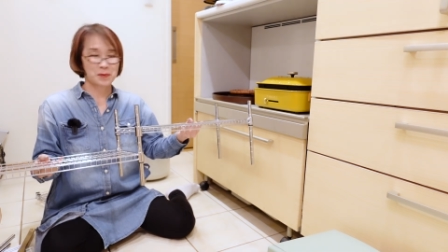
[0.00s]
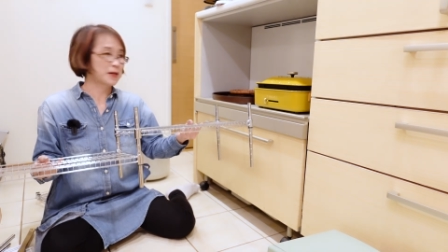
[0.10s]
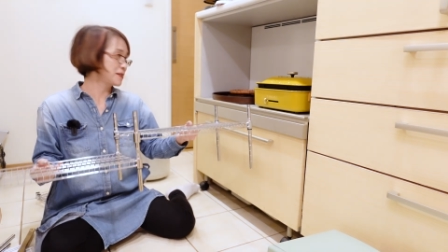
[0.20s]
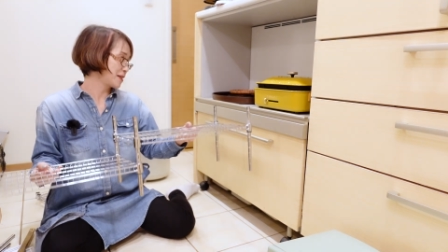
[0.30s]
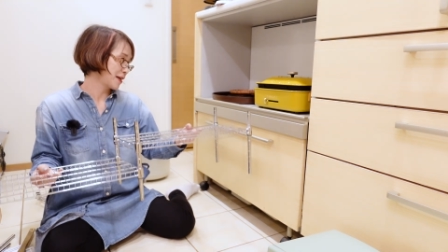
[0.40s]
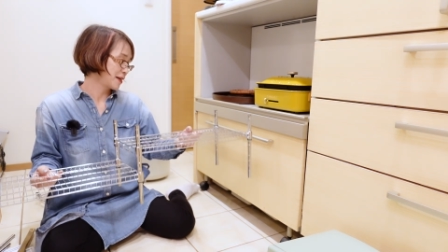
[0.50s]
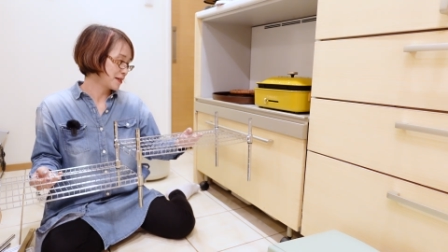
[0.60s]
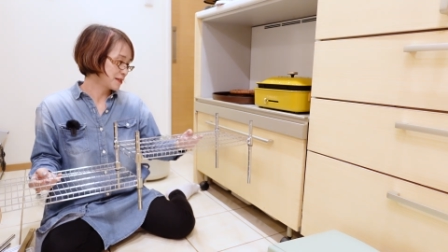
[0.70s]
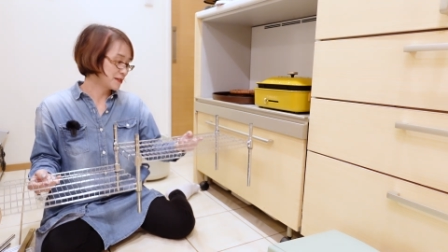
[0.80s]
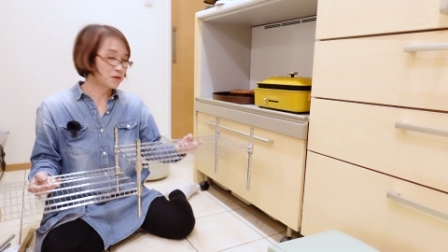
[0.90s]
ました。
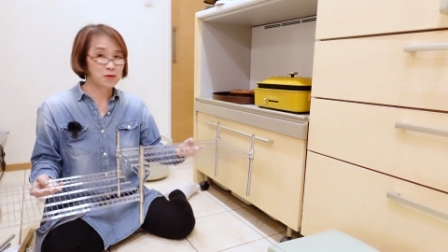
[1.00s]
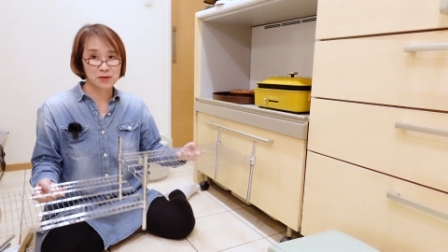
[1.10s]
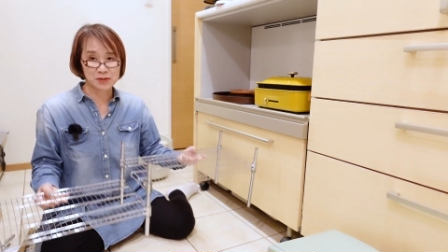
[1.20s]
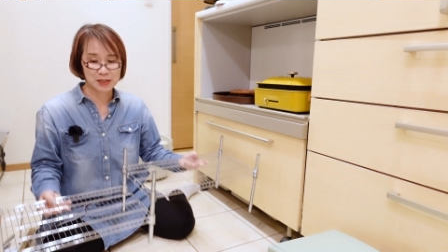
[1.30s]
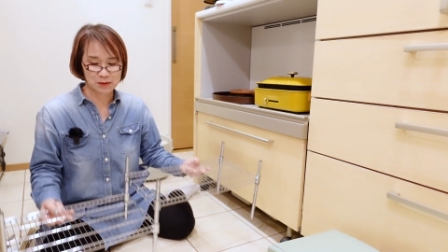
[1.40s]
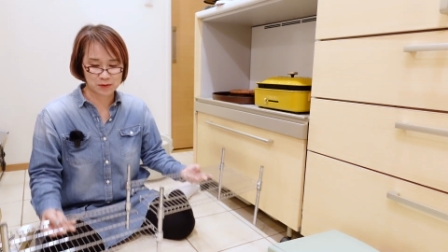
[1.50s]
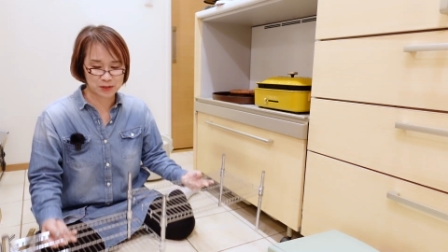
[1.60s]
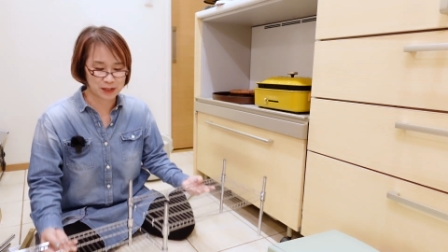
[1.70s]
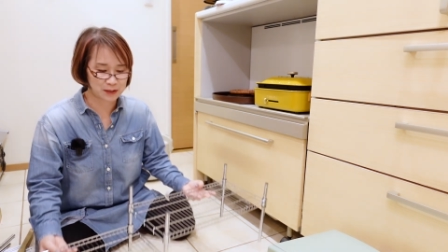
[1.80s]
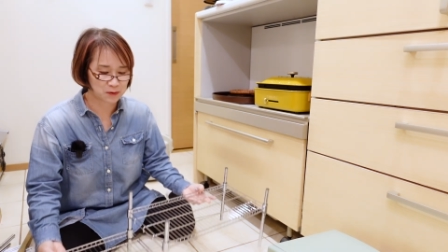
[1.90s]
じゃあこれをセット
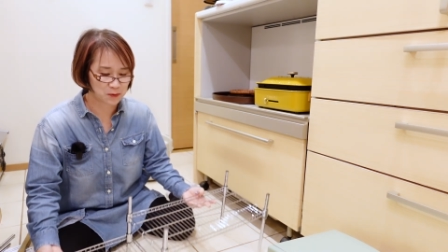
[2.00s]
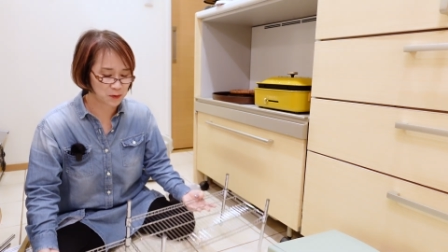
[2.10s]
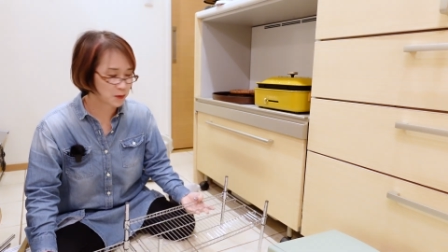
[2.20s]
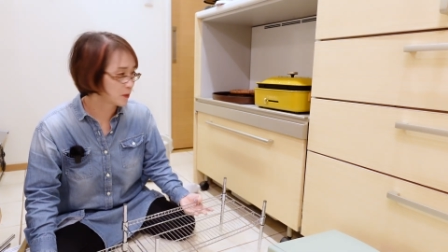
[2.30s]
したいと思いま